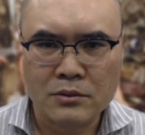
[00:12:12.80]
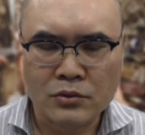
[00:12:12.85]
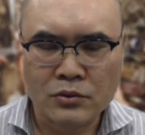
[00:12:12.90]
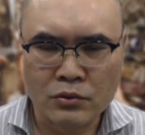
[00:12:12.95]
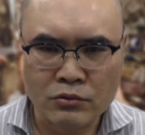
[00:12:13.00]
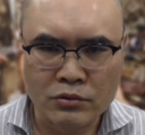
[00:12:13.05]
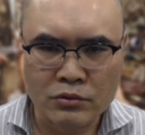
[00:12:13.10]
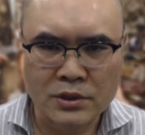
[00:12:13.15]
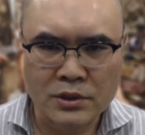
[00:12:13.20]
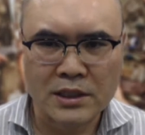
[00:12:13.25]

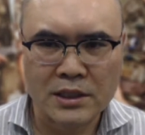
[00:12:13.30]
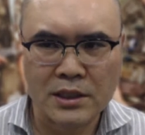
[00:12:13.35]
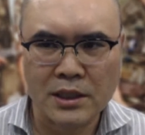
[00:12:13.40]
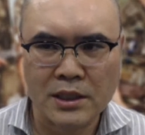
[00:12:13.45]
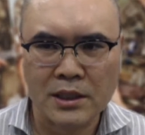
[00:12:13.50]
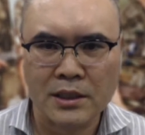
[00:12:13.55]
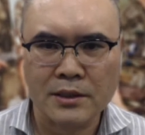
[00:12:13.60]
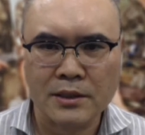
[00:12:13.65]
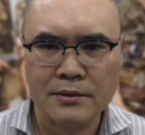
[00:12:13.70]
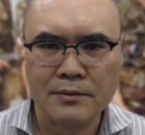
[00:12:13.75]
조국
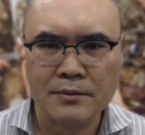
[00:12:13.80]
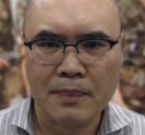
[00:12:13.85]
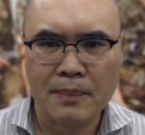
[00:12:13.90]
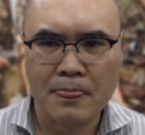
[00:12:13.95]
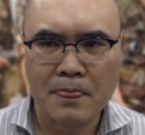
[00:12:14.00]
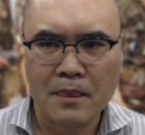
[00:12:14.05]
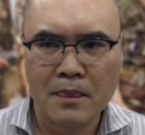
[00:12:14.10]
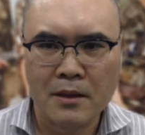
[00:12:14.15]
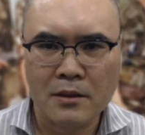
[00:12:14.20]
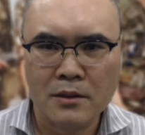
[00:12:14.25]
사태,
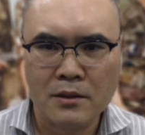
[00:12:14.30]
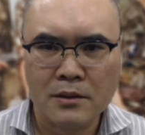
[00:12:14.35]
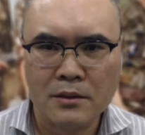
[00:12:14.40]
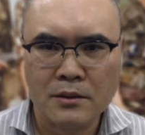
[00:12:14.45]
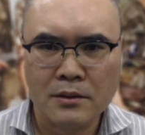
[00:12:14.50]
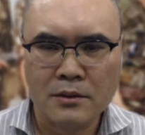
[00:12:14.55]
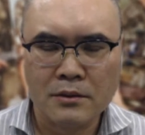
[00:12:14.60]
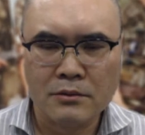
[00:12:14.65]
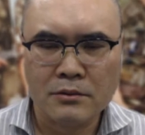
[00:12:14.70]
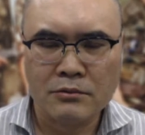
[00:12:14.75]

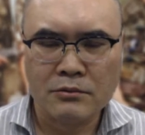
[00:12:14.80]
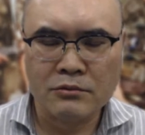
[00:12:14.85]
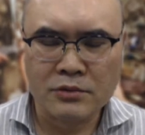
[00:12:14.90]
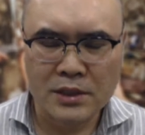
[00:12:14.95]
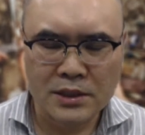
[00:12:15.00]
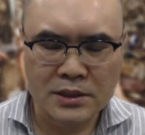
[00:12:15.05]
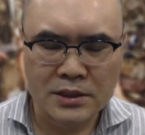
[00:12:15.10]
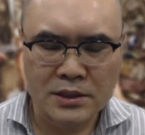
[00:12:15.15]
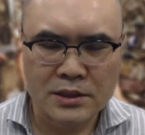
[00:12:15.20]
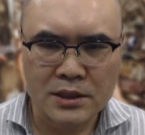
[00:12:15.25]

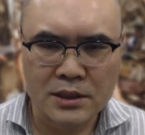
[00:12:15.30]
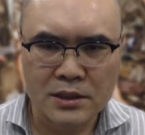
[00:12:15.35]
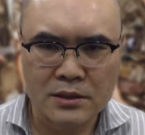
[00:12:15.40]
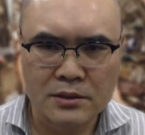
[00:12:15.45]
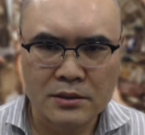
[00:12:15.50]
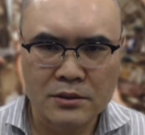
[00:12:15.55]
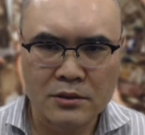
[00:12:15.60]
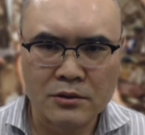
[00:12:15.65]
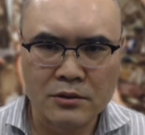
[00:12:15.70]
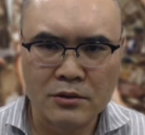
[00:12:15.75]

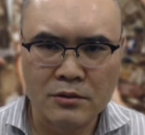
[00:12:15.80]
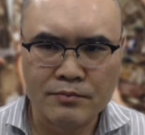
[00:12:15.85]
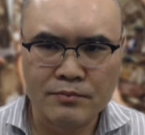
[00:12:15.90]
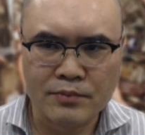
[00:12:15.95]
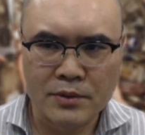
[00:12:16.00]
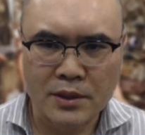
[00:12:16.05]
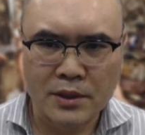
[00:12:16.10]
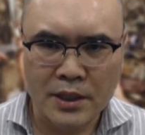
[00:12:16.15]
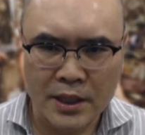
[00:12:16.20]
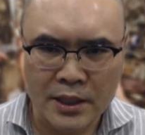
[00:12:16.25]
울산시장 선거
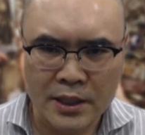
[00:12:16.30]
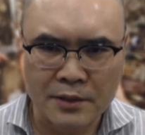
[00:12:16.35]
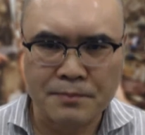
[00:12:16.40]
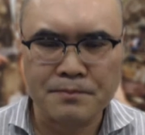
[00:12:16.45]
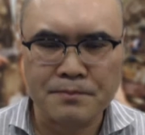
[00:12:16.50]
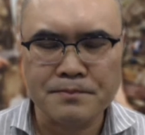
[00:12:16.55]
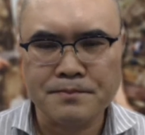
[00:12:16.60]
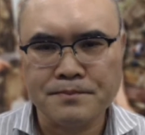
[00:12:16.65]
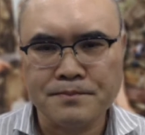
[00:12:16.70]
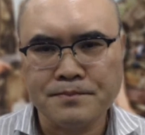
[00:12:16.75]
개입,